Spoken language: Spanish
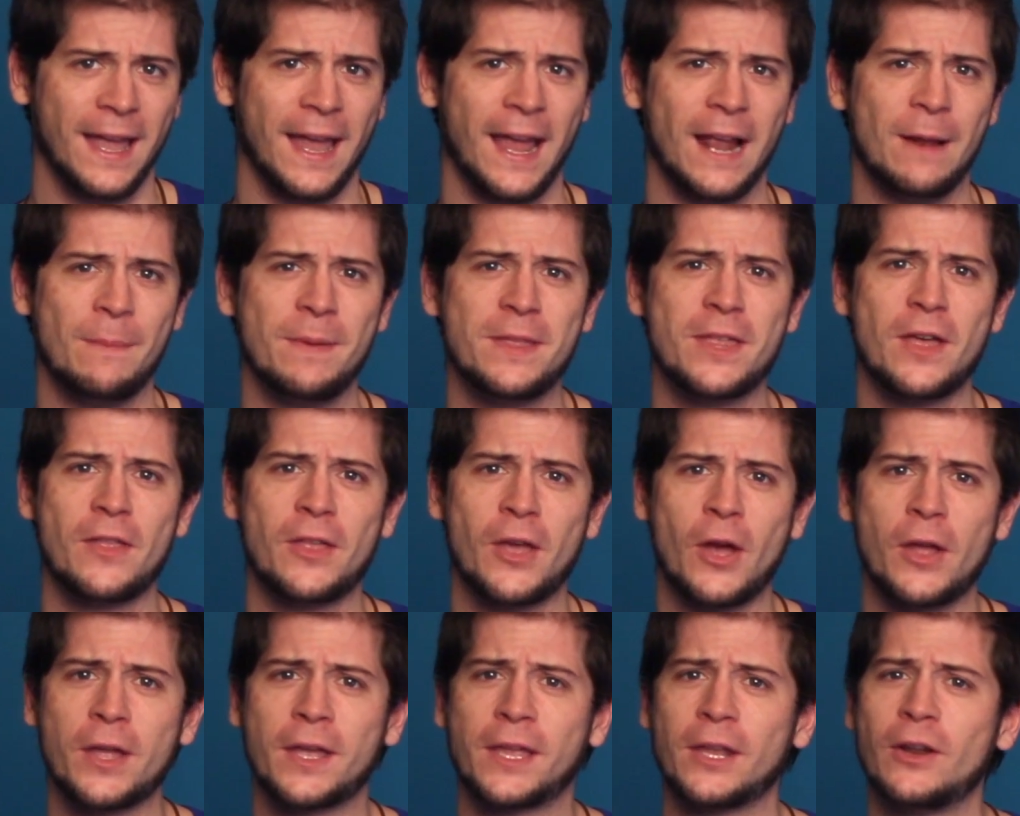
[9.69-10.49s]
El vídeo
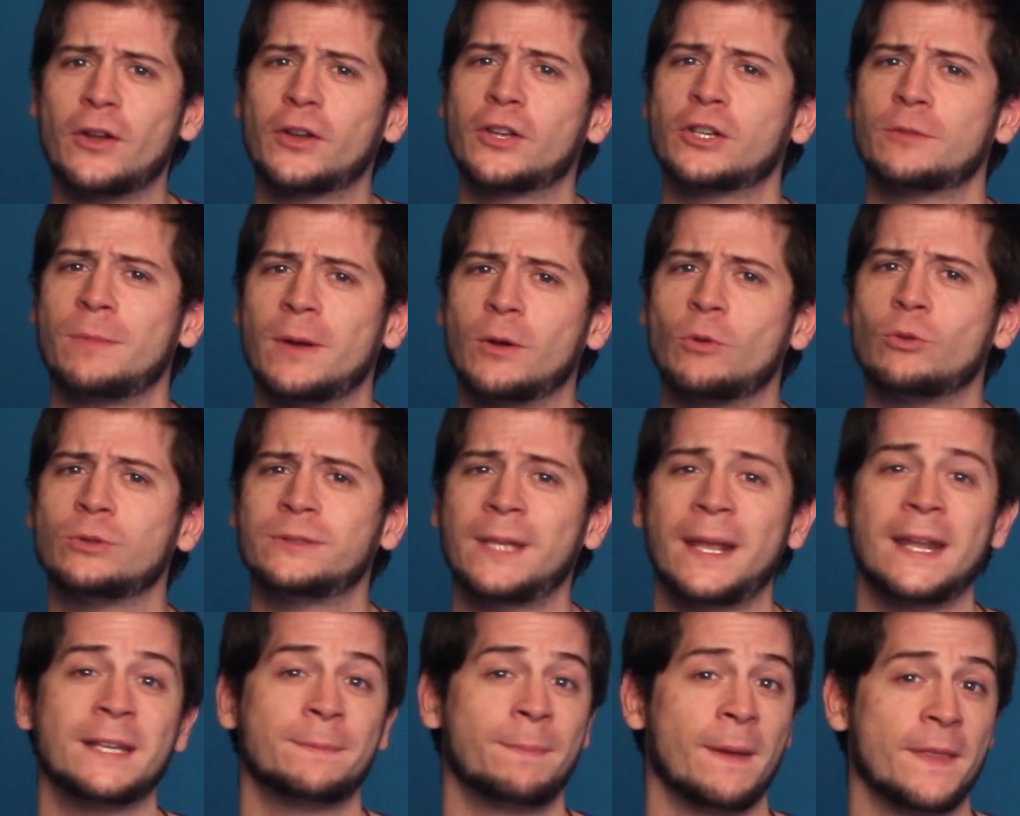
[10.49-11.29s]
de hoy creo que os va a
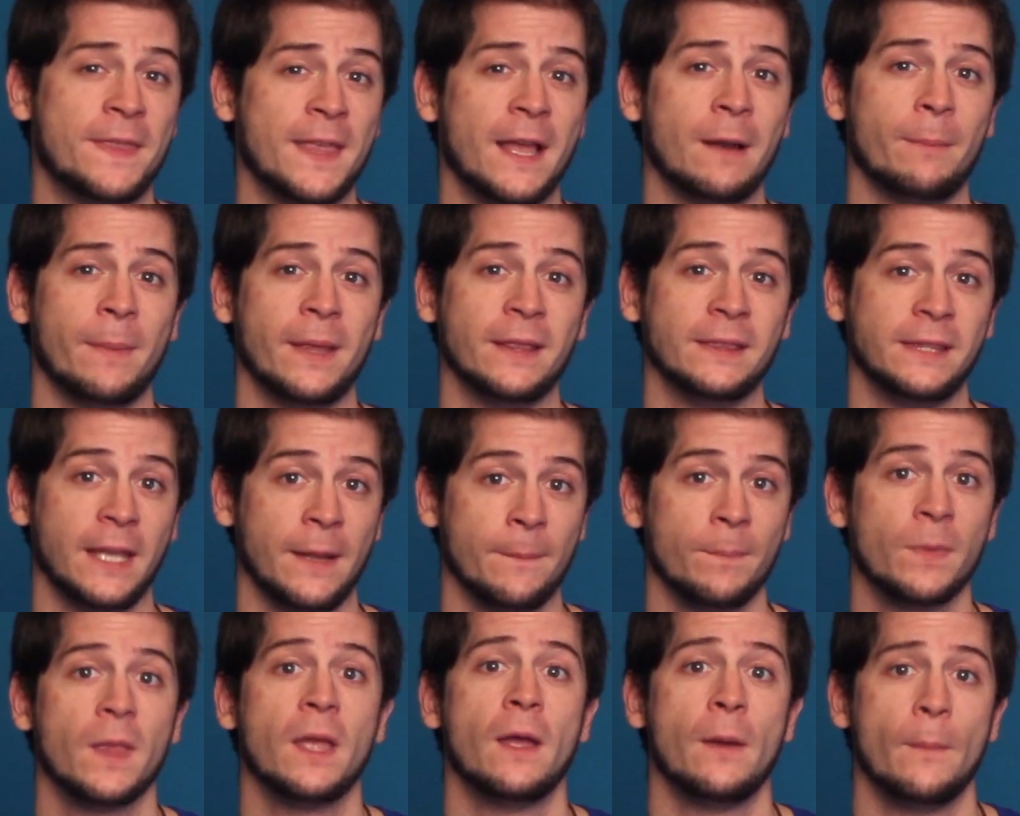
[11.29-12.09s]
gustar
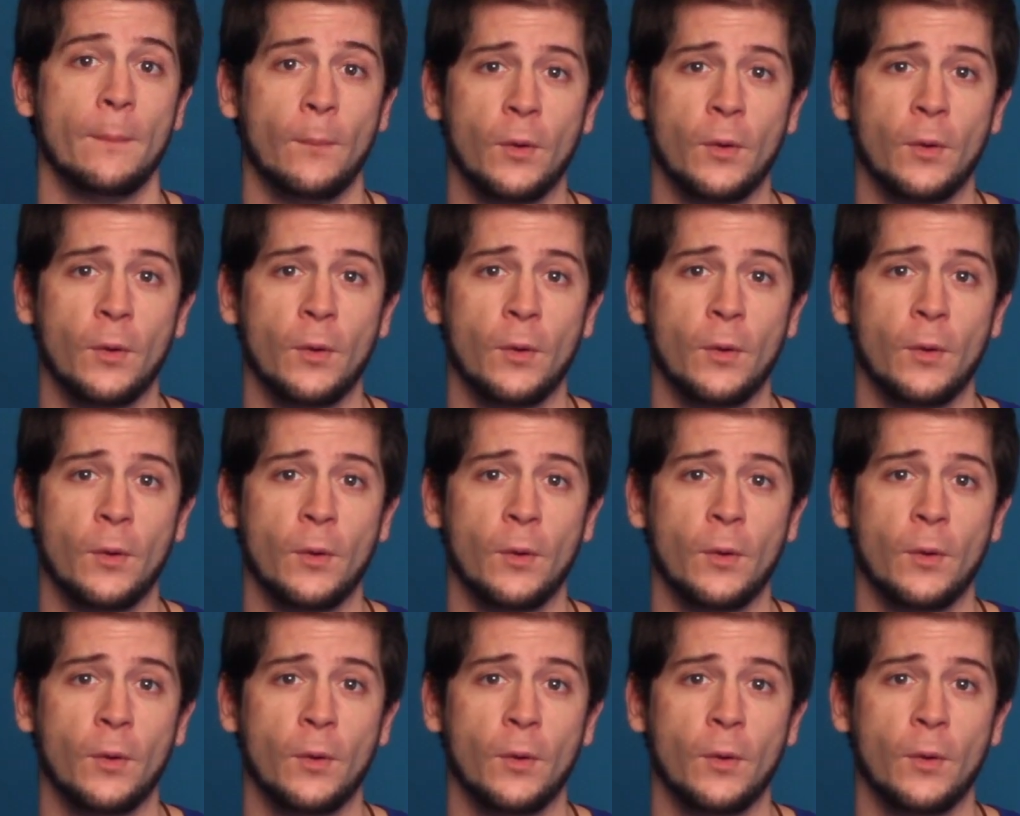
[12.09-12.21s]
especialmente.